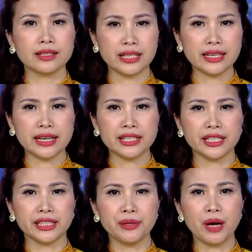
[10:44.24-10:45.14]
Sáng nay,
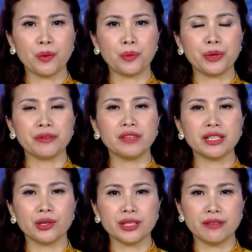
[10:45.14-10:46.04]
trường tiểu học Nguyễn
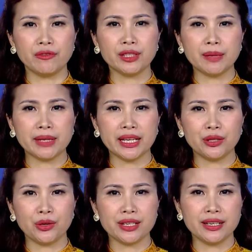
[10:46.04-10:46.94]
Văn Trỗi, thành phố Tam Kỳ
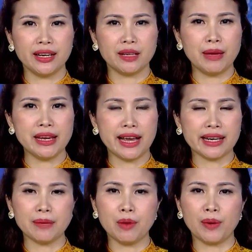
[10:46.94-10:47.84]
tổ chức lễ bế
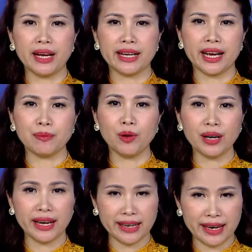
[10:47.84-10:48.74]
giảng năm học hai nghìn không trăm hai mươi mốt
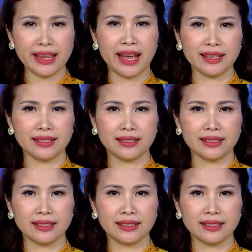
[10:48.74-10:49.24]
hai nghìn không trăm hai mươi hai.